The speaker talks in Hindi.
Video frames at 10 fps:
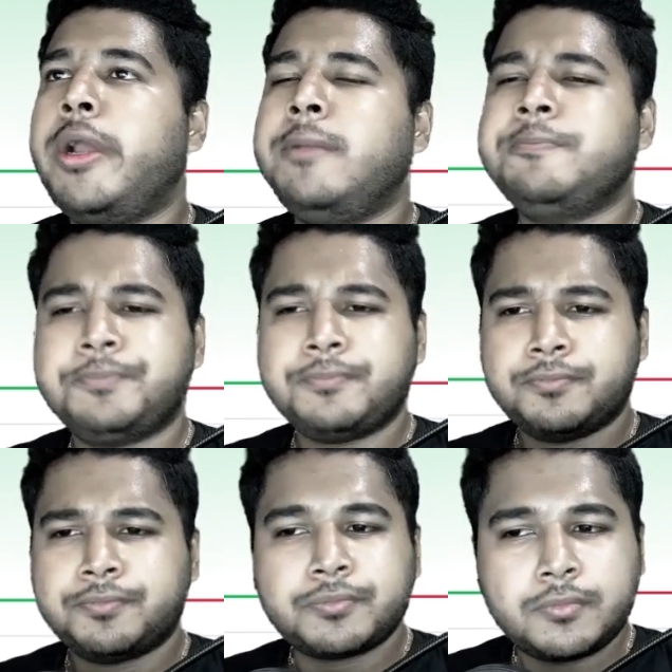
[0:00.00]
है
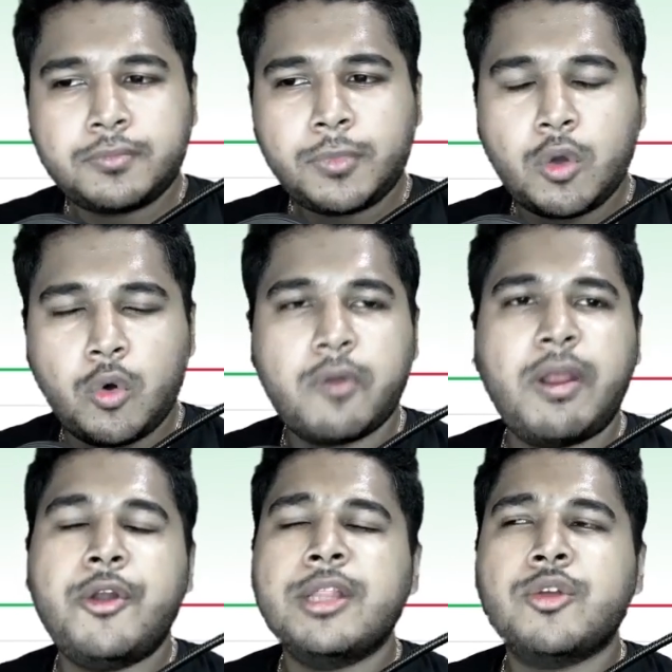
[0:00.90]
ओवर
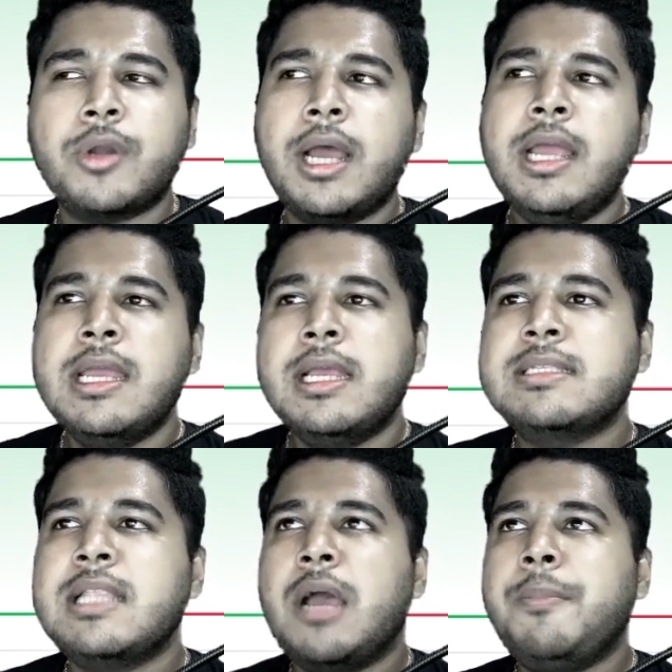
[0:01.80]
वैल्यूड है थोड़ा
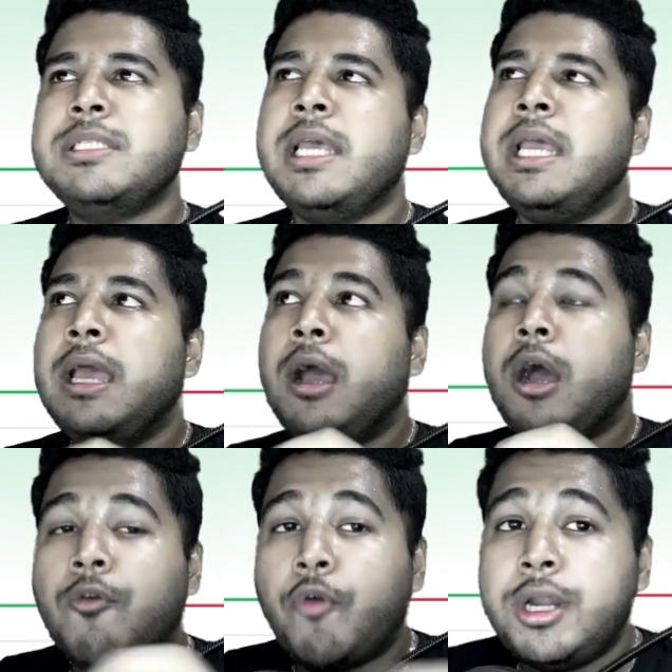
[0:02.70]
इसलिए आप इसे
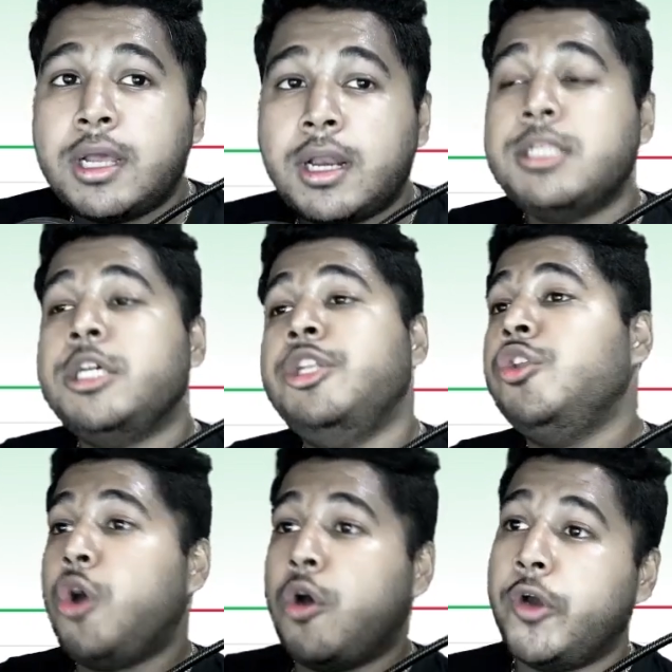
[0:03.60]
अवॉइड करना चाहते हो
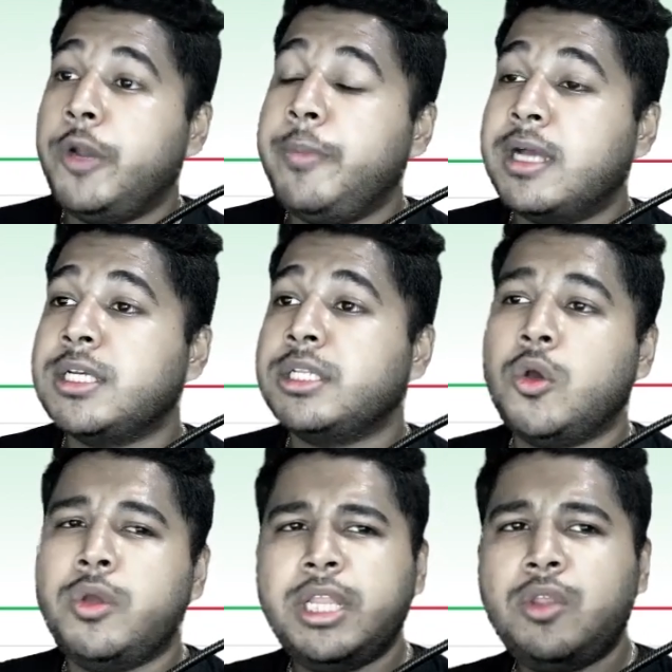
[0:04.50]
तो अवॉइड भी कर सकते
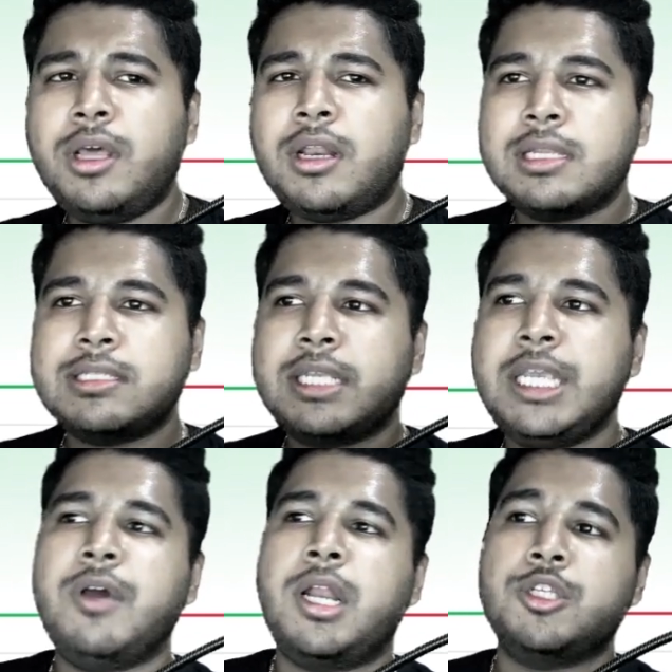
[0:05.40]
हो ये थोड़ा रिस्की
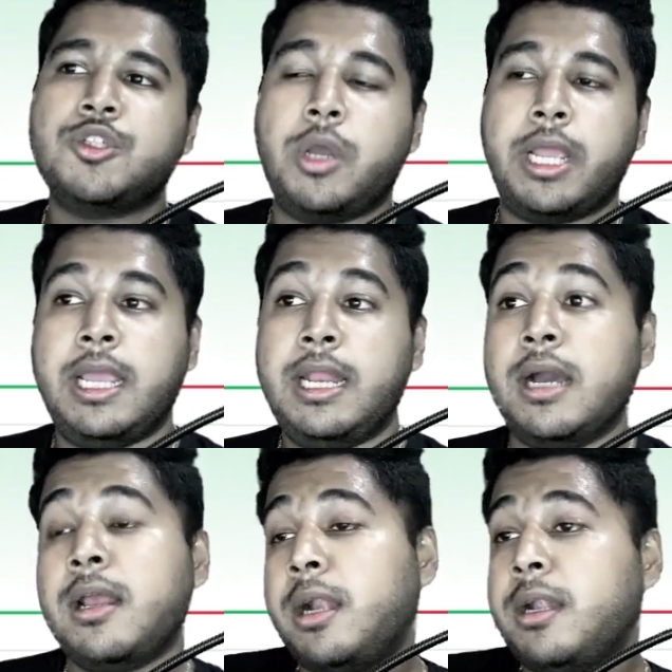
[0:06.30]
वाला स्टॉक है यानी
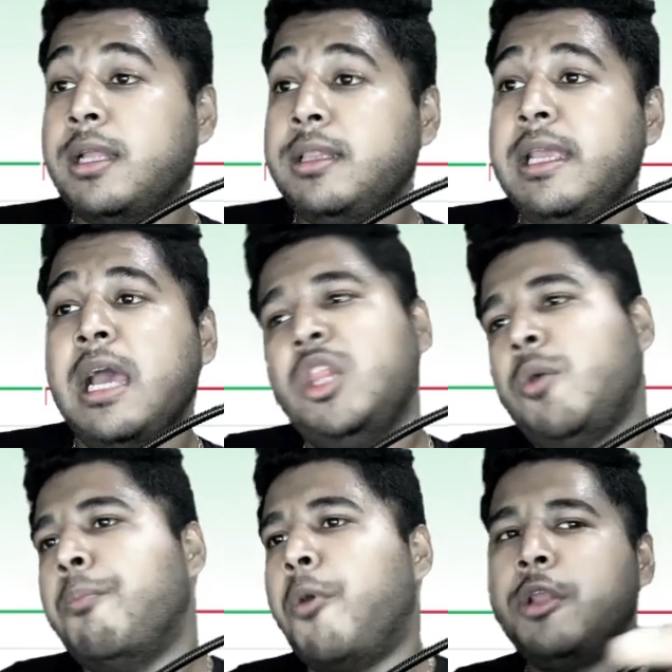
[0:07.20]
अगर रिटर्न दिया तो
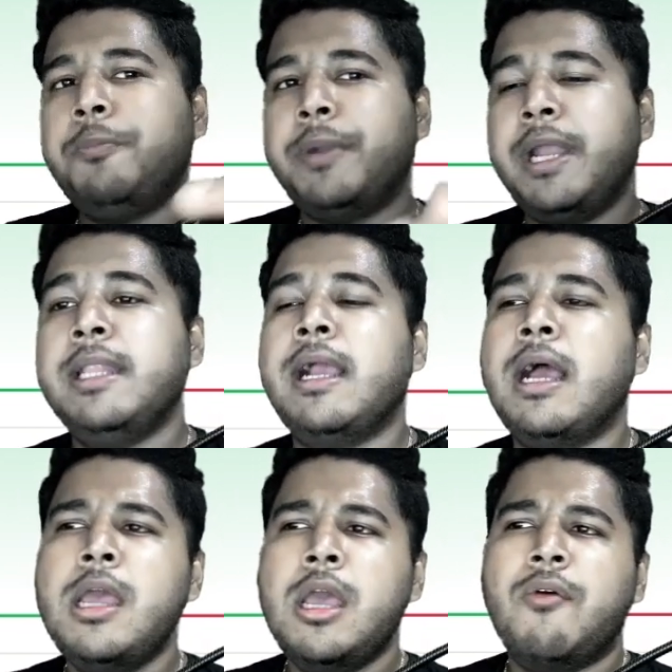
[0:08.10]
बहुत बढ़िया देगा
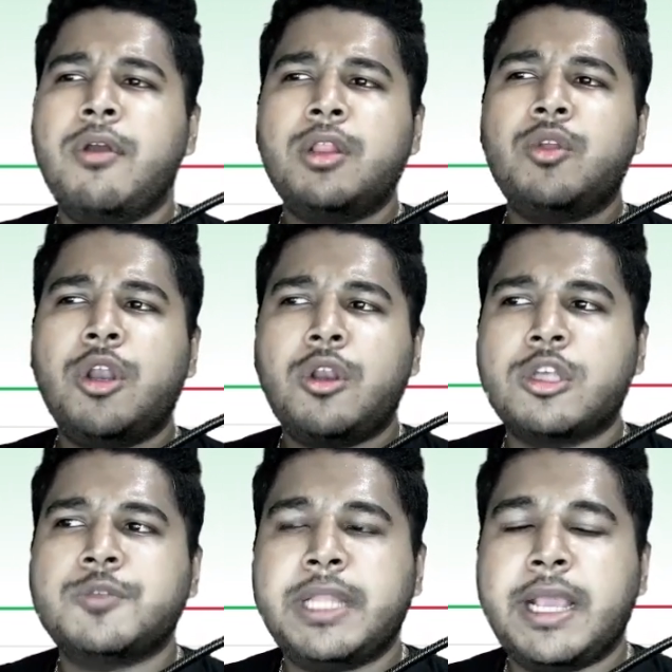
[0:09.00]
वरना थोड़ा
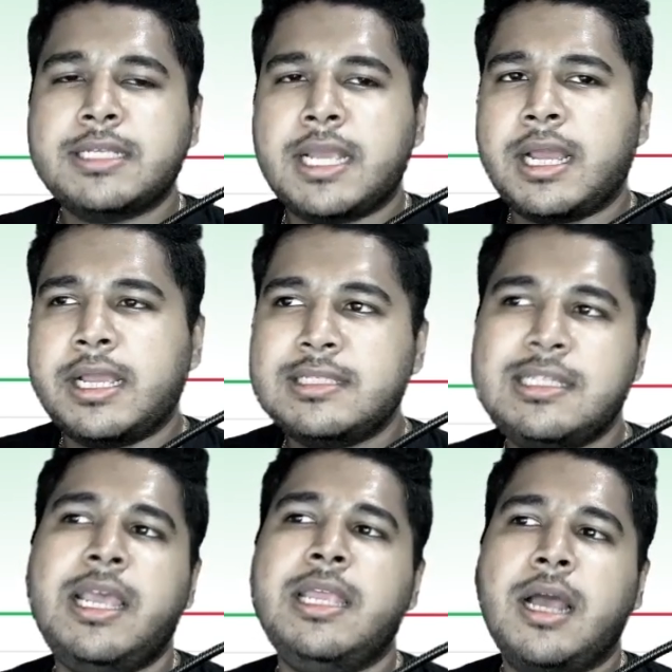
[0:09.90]
लॉस भी देखे जाएगा
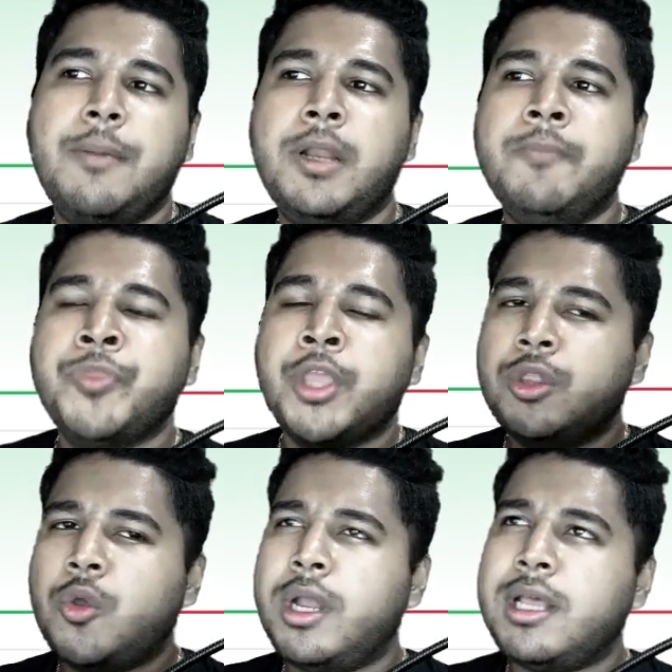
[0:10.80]
इसलिए यहाँ पर
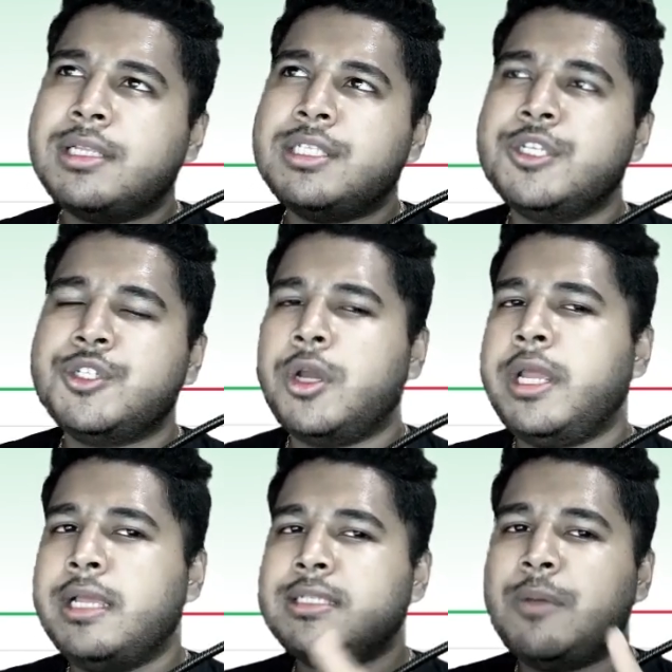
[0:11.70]
थोड़ा रिस्की स्टॉक है
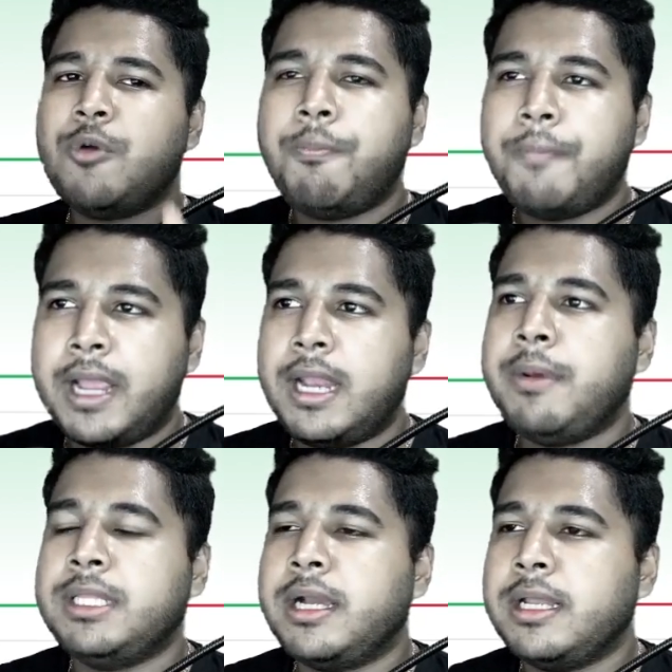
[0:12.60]
इसलिए आपको पहले ही
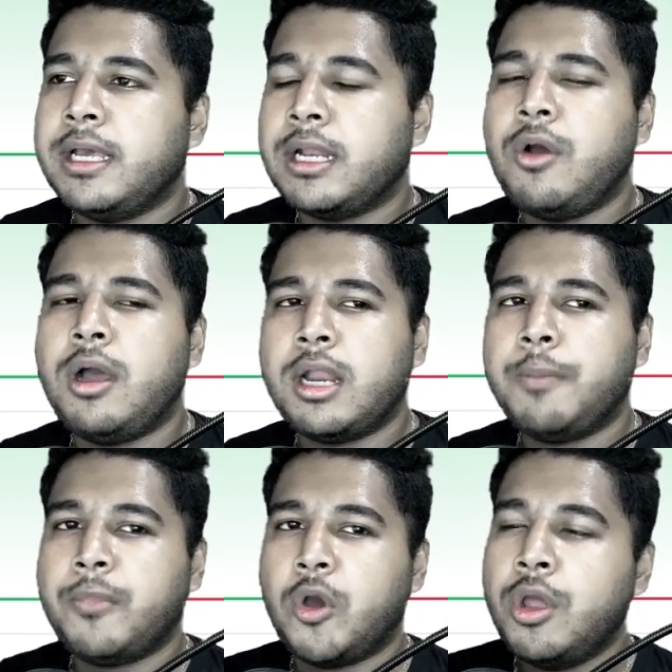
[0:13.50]
बता के देख रहा हूँ अगर
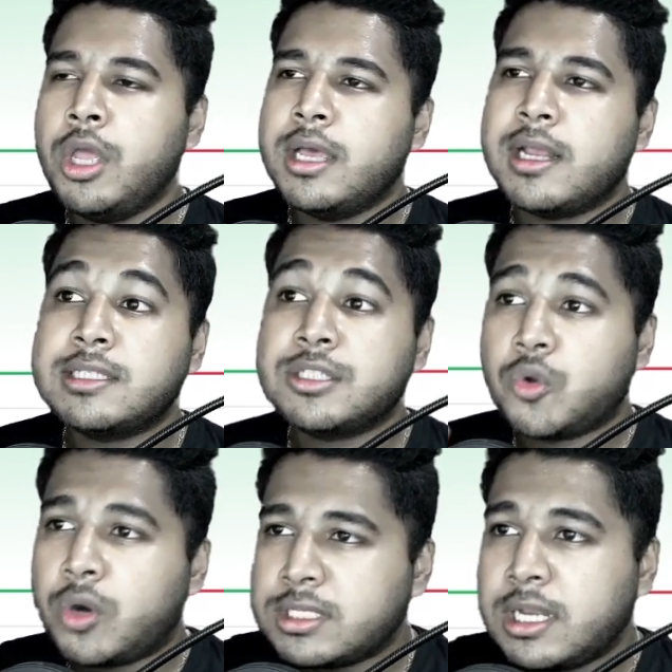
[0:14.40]
आप रिस्क
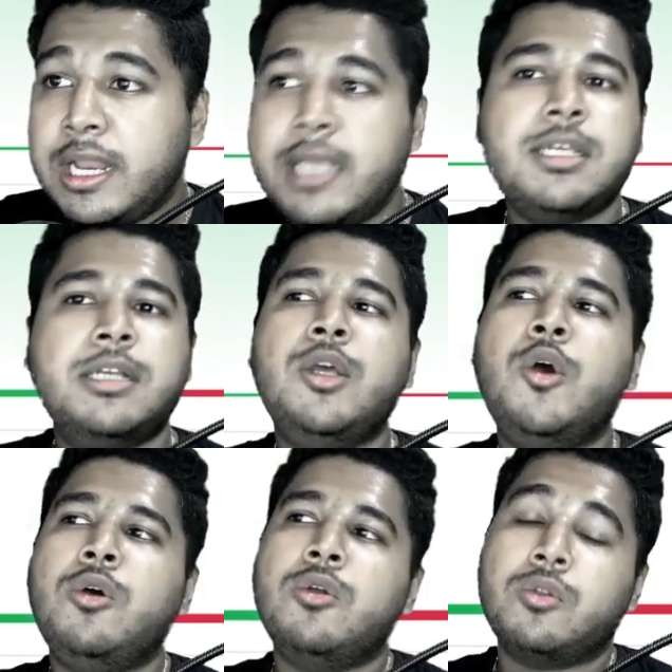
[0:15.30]
थोड़ा सा ले सकते हो
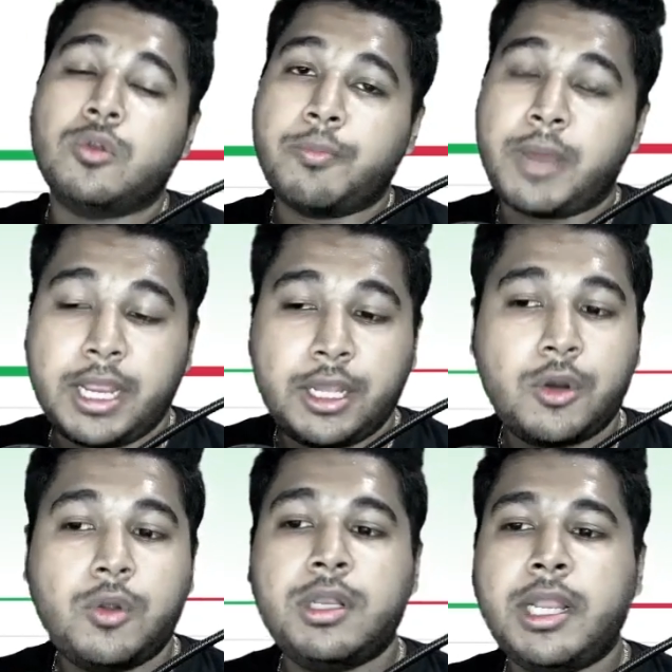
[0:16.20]
तो बाय
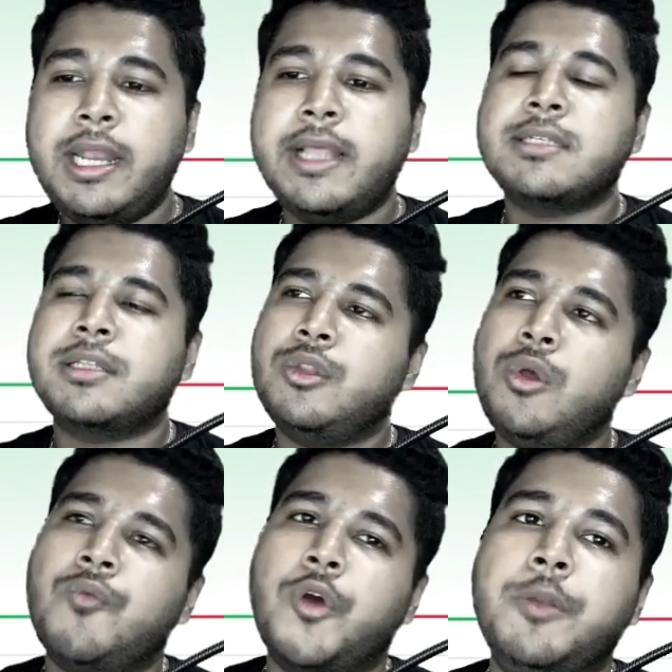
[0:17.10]
करो नहीं ले सकते तो
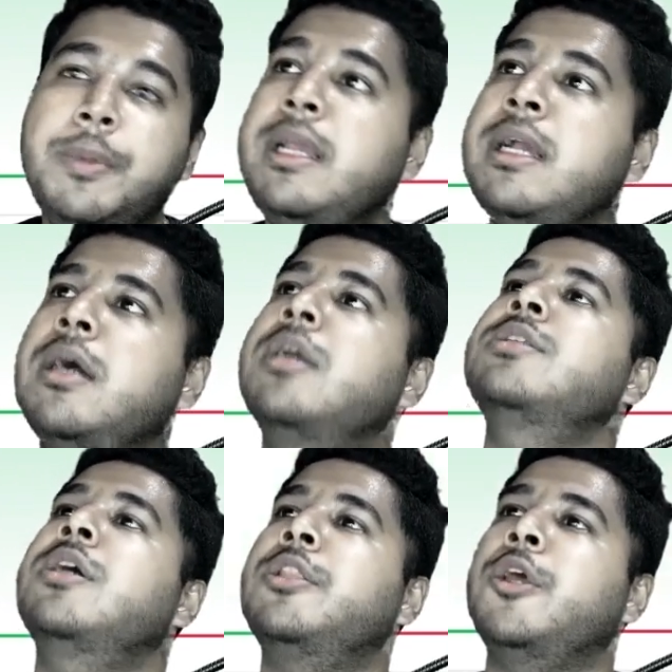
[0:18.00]
अवॉइड भी कर
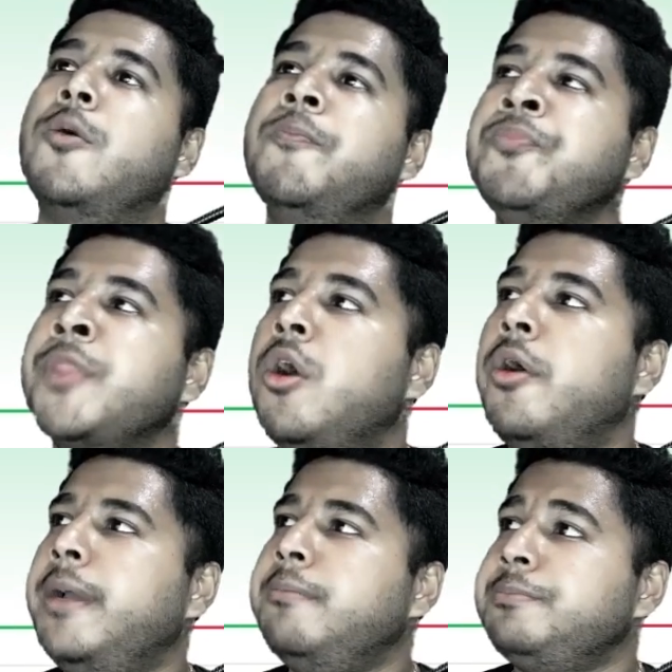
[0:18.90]
सकते हो
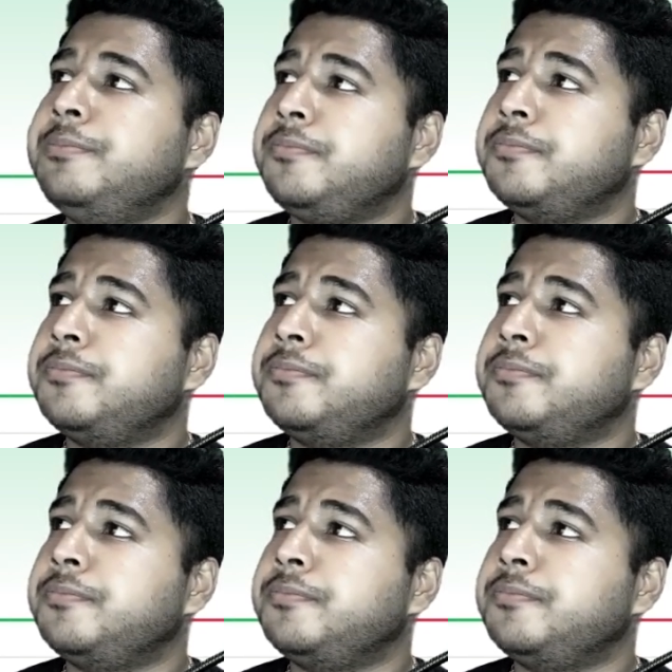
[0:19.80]
ओके